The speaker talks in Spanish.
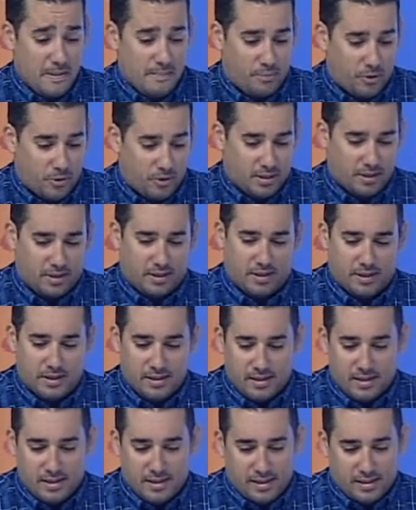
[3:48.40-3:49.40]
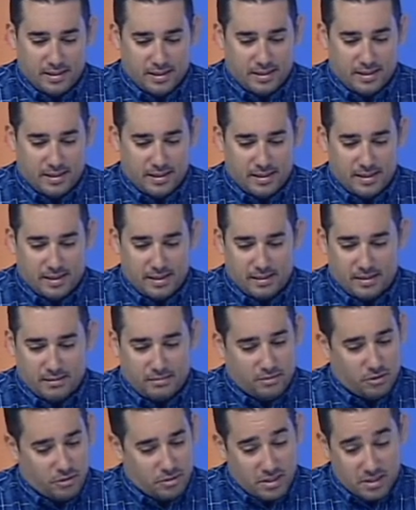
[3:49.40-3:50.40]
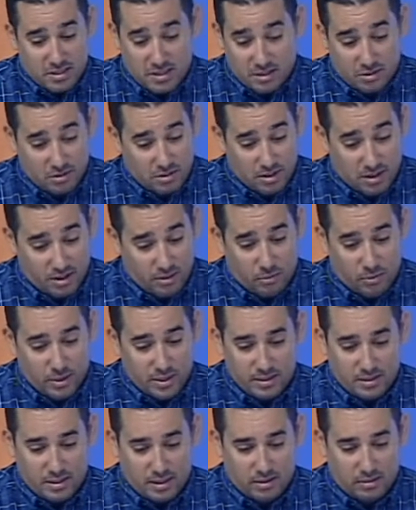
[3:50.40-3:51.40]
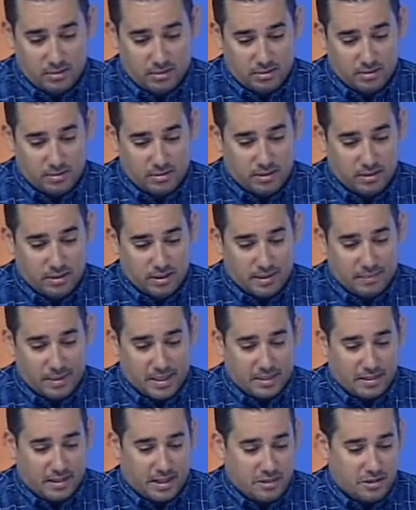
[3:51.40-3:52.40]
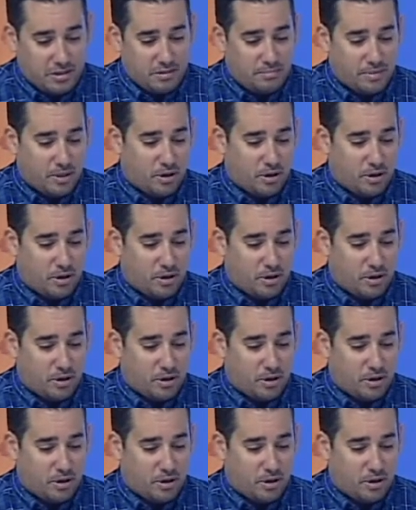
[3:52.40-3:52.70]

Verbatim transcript: porque eh, no sé si no se dan cuenta la administración,